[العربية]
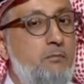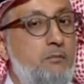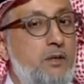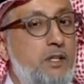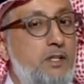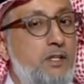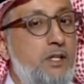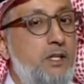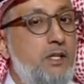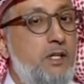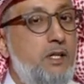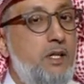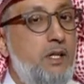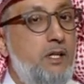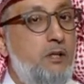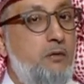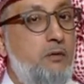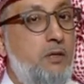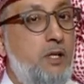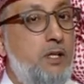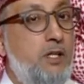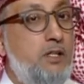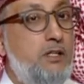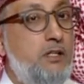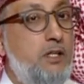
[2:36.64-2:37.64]
بعدين قالوا
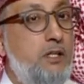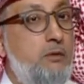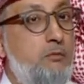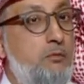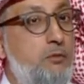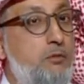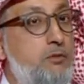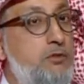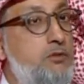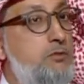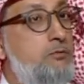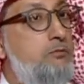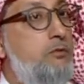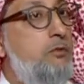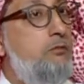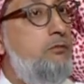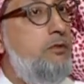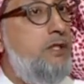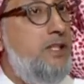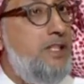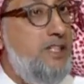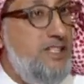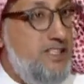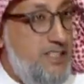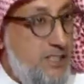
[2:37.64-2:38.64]
طيب وش
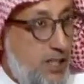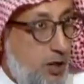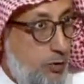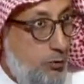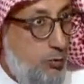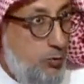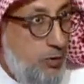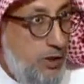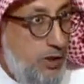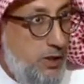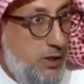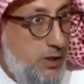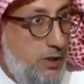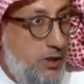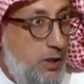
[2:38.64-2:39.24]
ممكن نسوي؟